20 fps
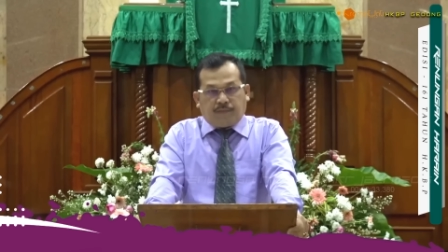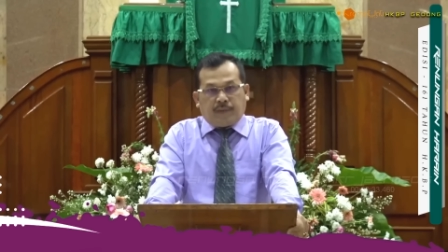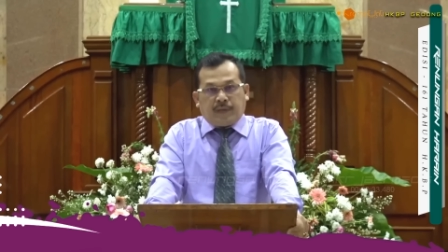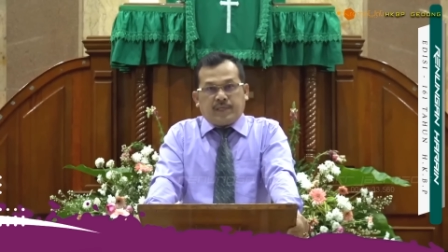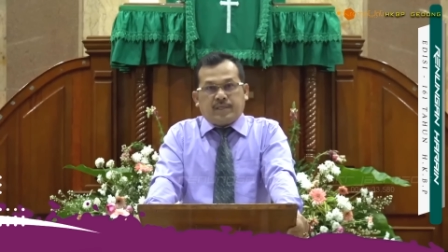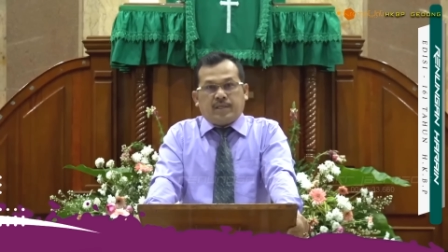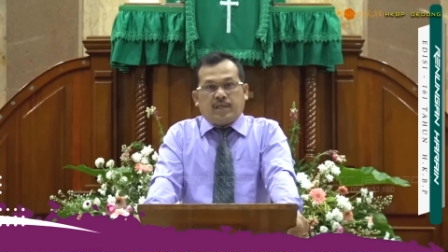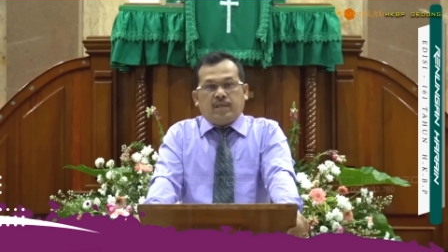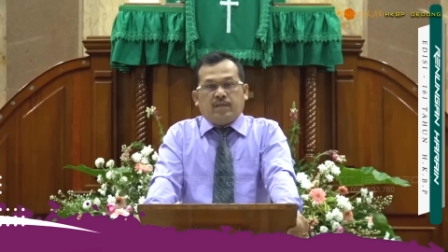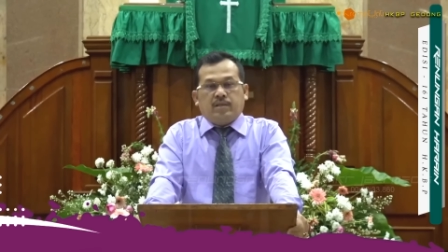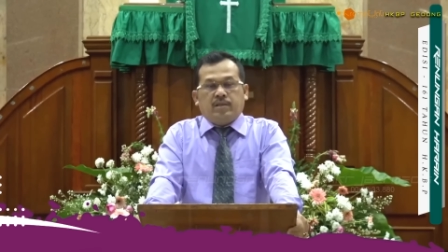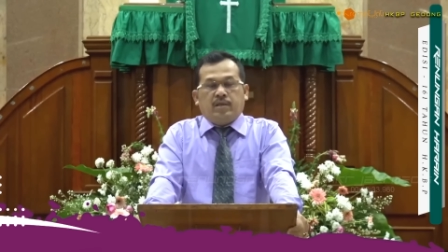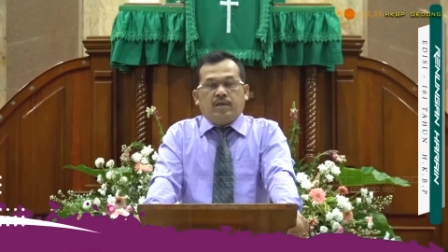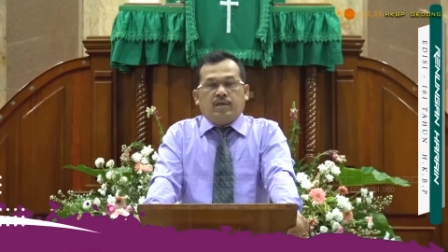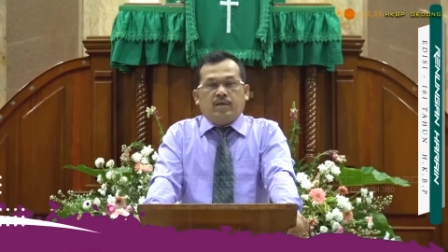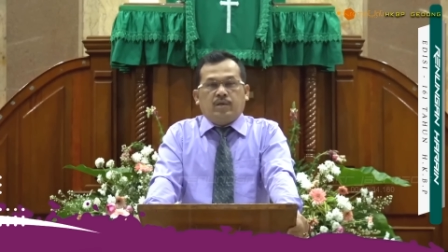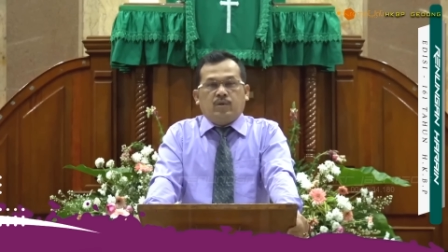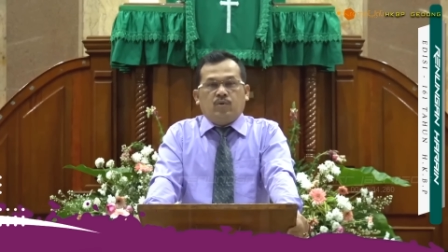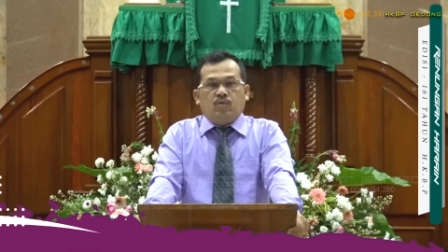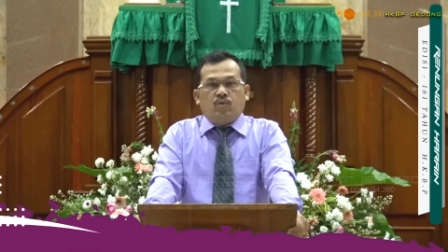
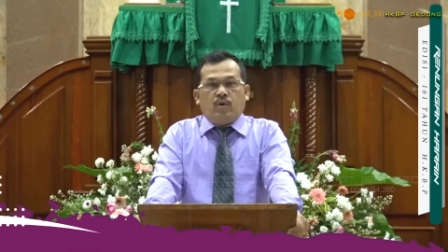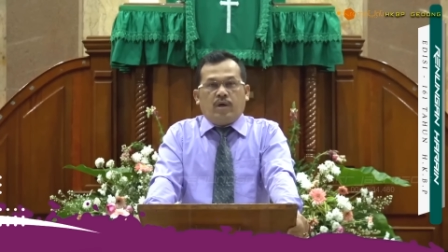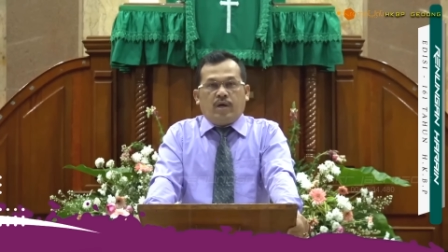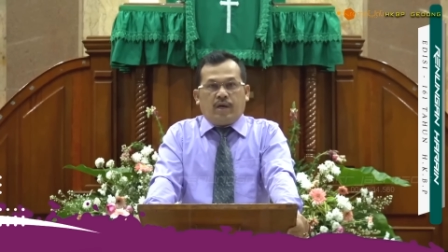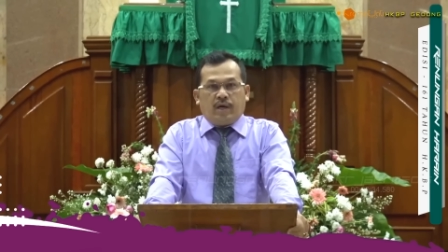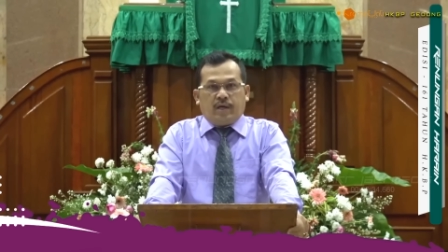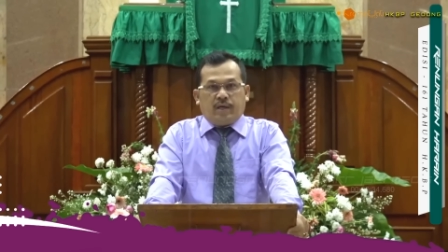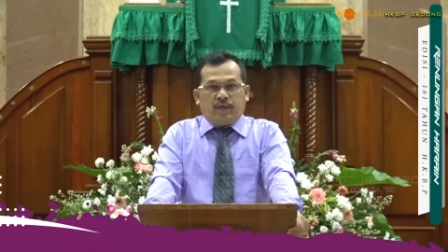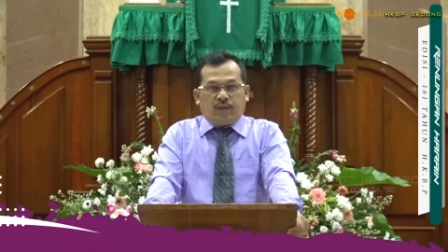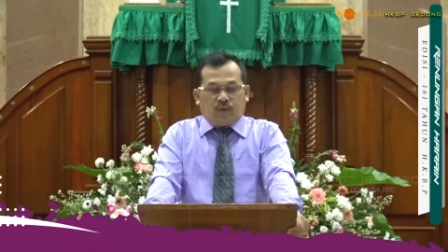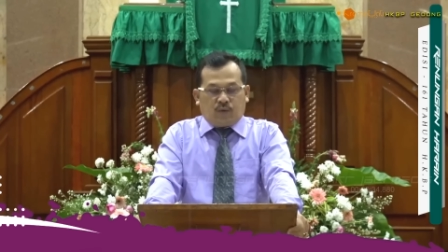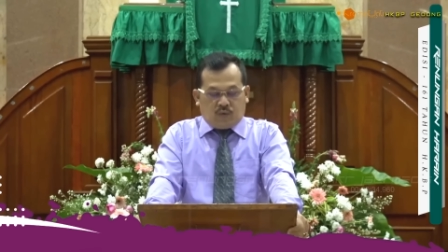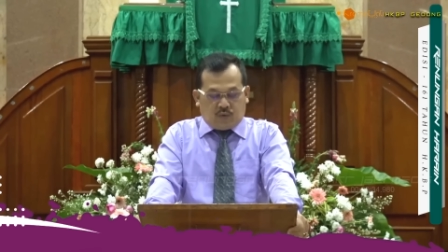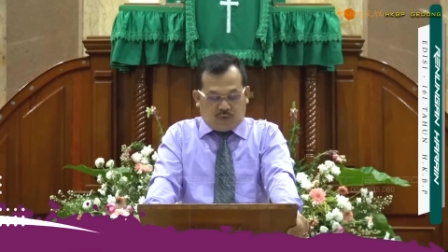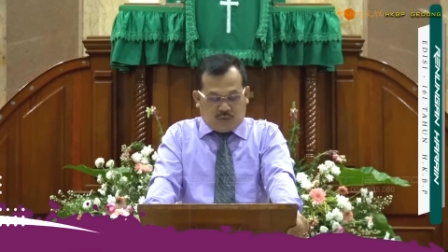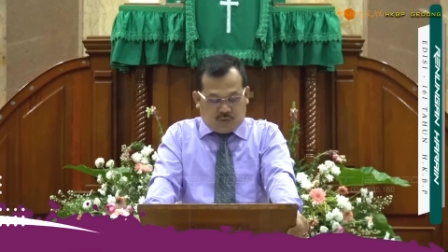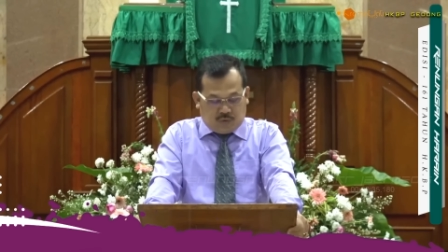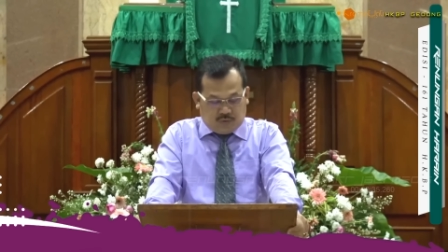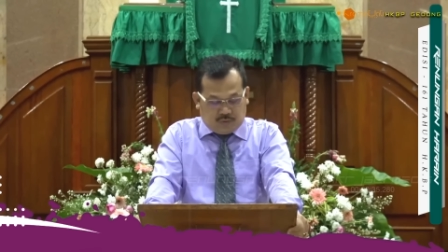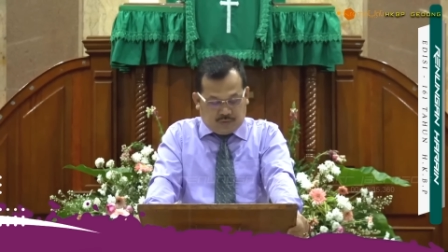pasalnya yang kedua ayat
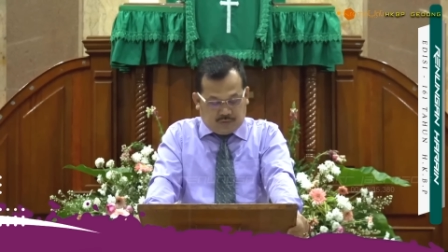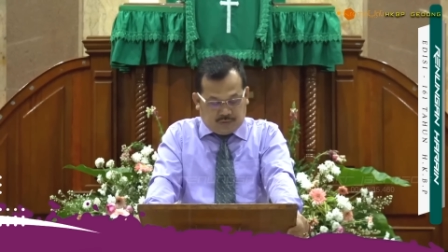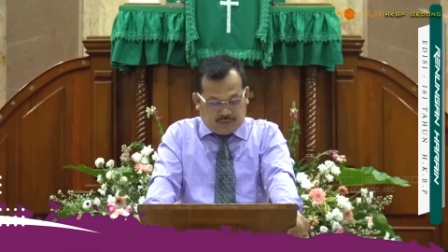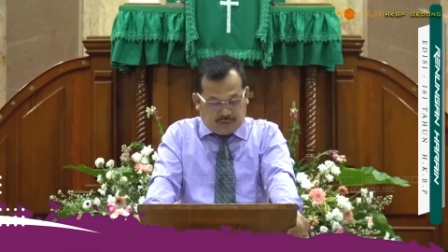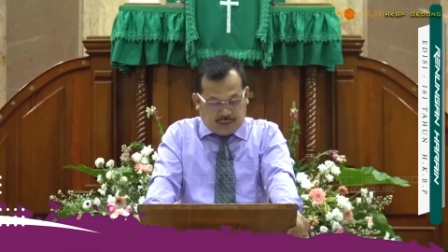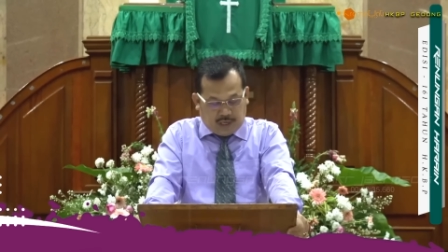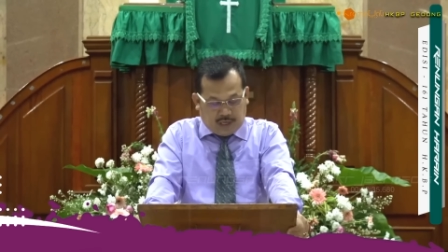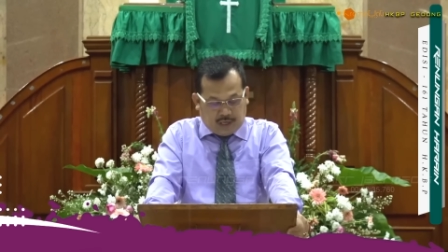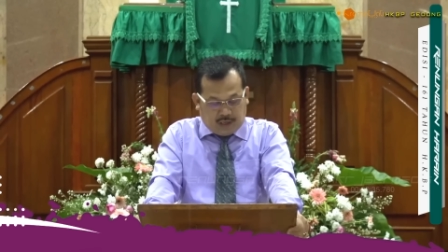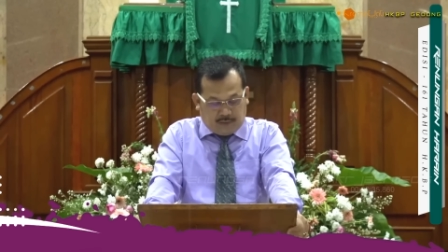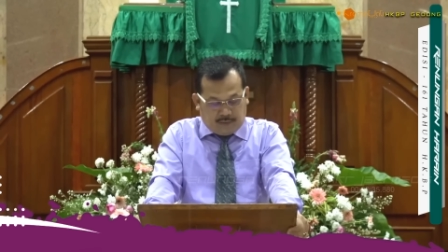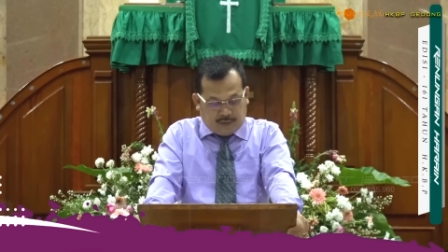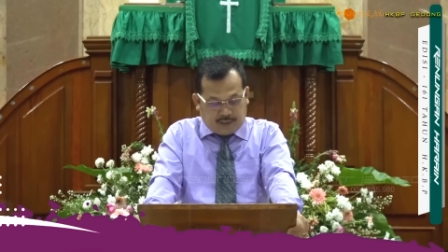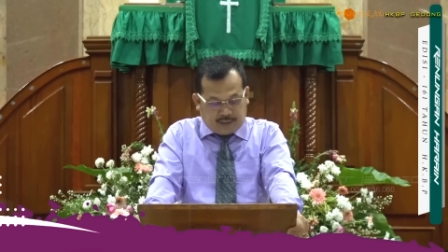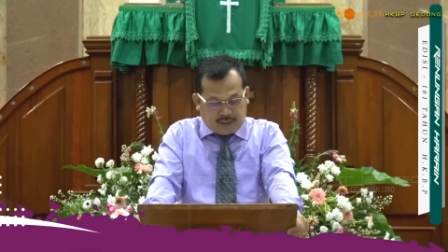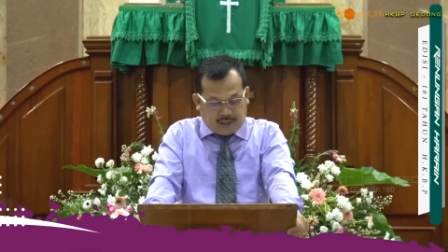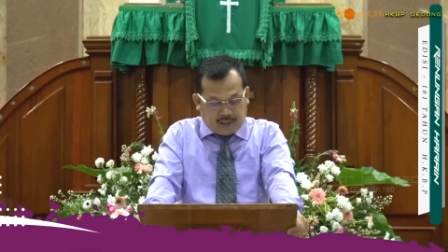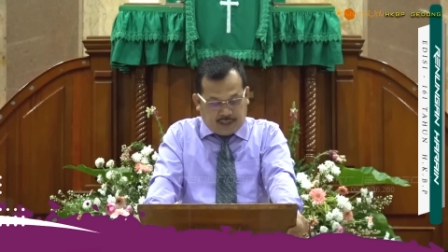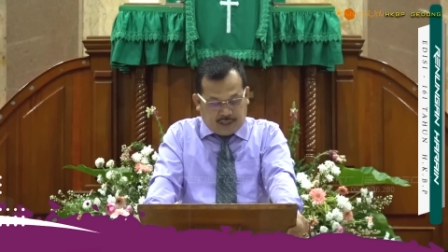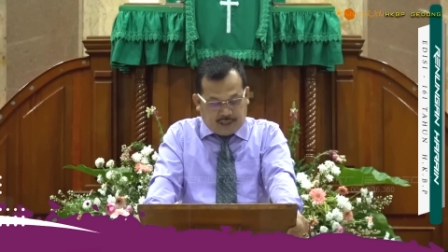7 saya akan
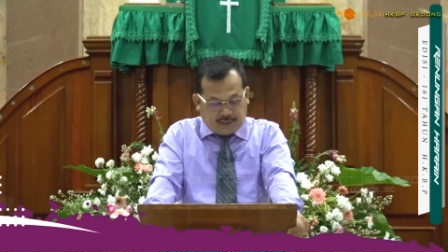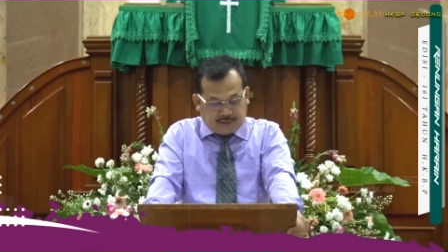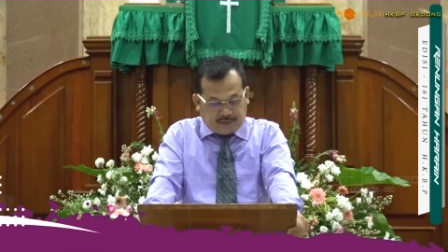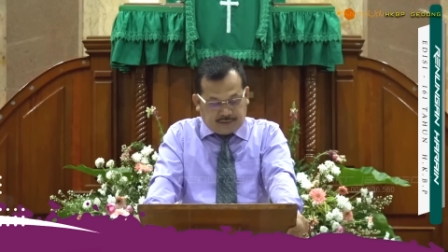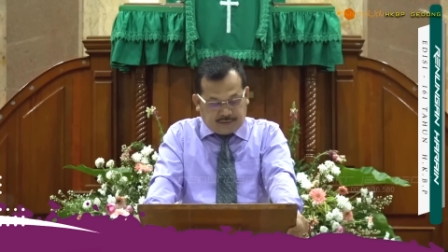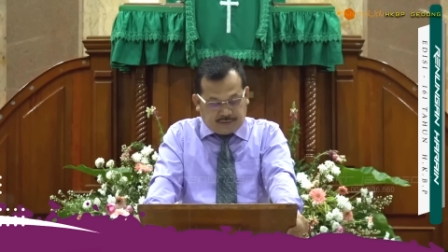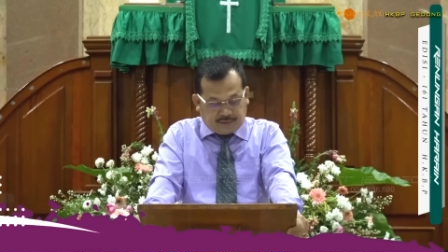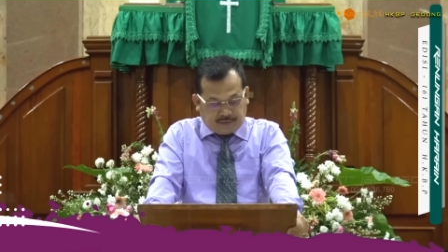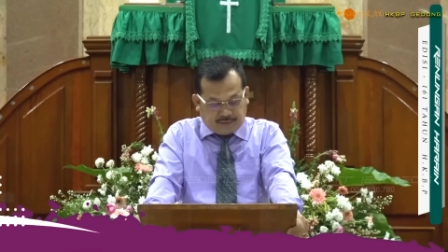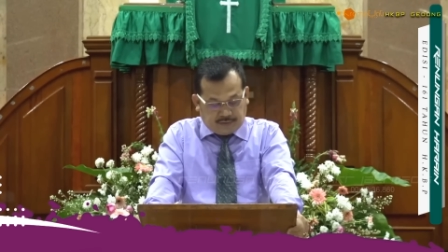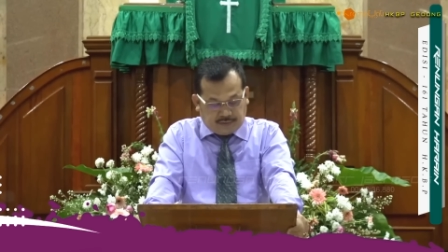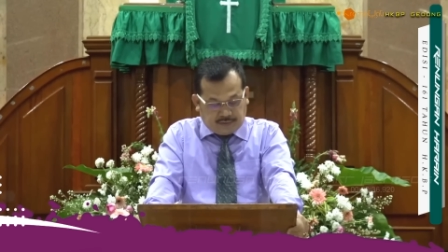bacakan